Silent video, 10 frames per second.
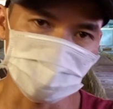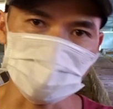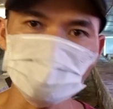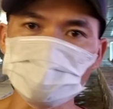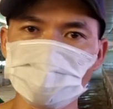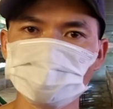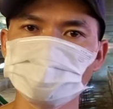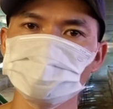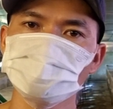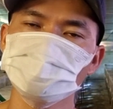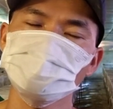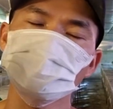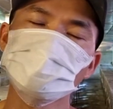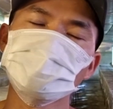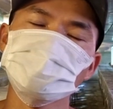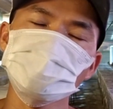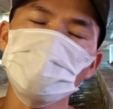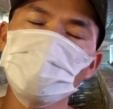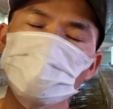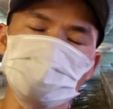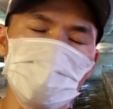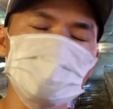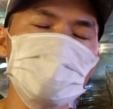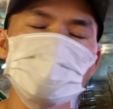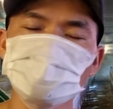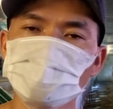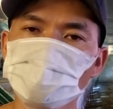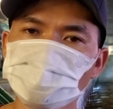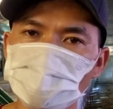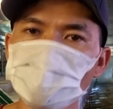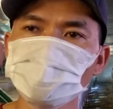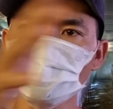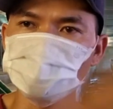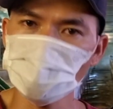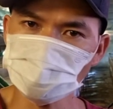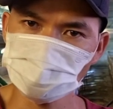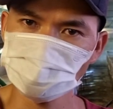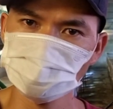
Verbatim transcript: là các bạn cho thỏ con từ một ký trở xuống